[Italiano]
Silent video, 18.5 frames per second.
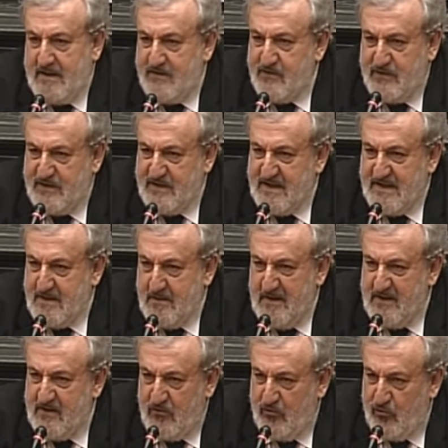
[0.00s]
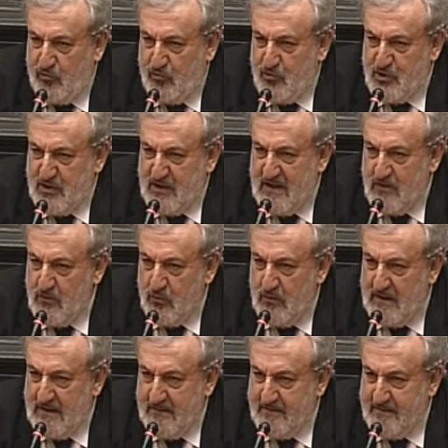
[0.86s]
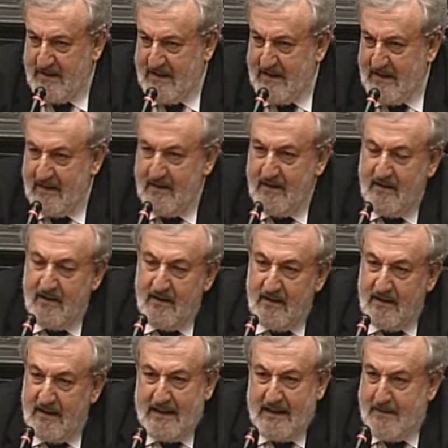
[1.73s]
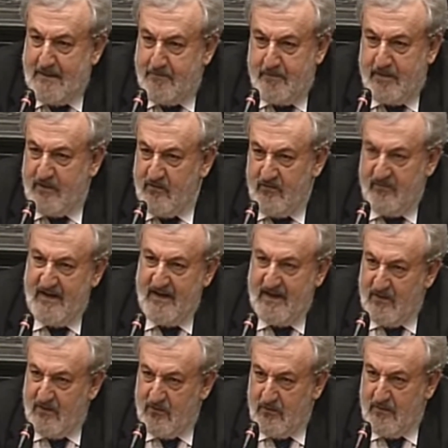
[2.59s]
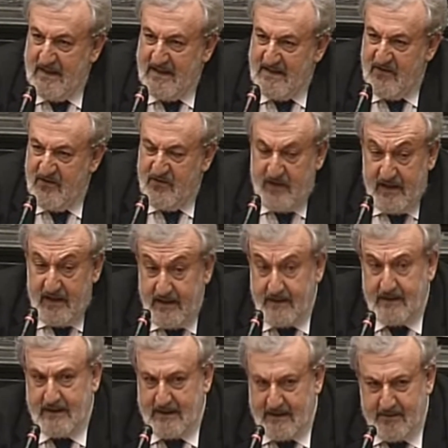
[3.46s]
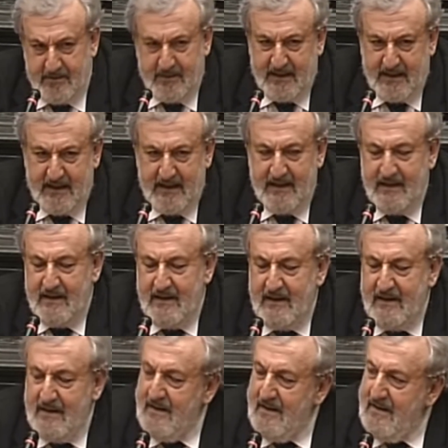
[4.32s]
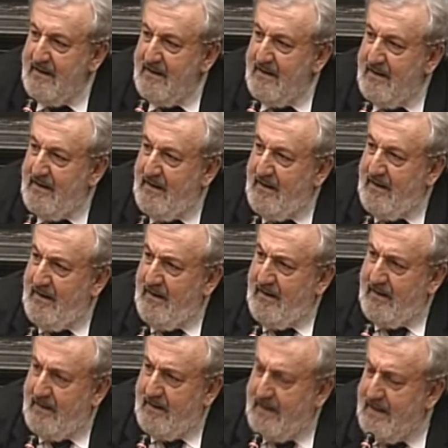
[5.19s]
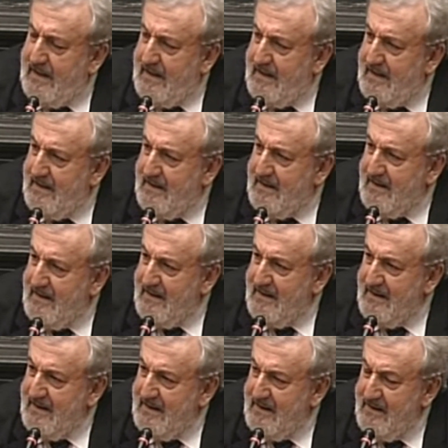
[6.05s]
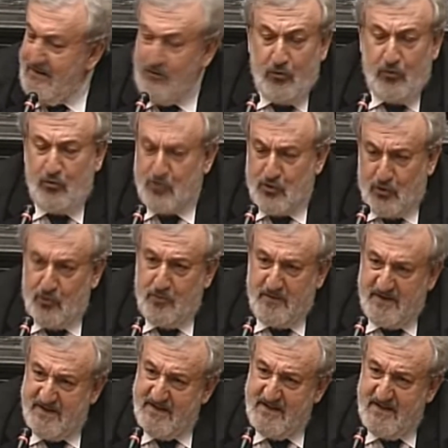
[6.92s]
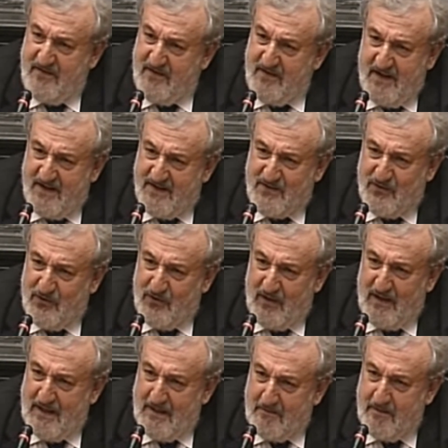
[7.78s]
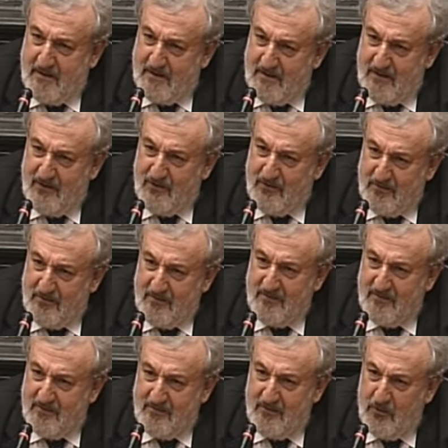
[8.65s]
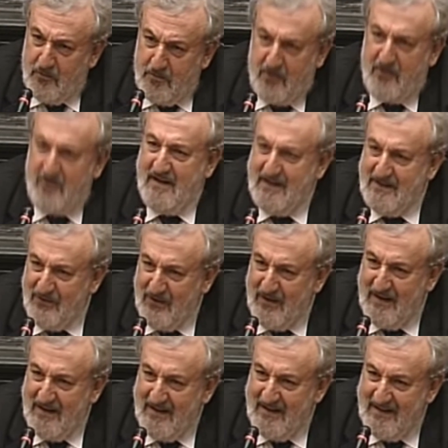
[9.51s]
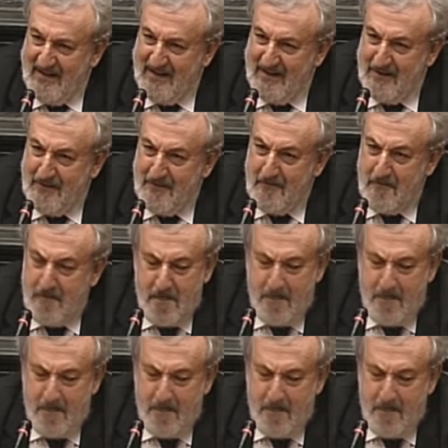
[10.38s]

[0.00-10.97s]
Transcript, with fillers: ma sostanzialmente non succede nulla perché i LEP non vengono mai definiti, anche perché eh, eh, non lo so come si definiscono i LEP, eh. Io, mm, ho provato a,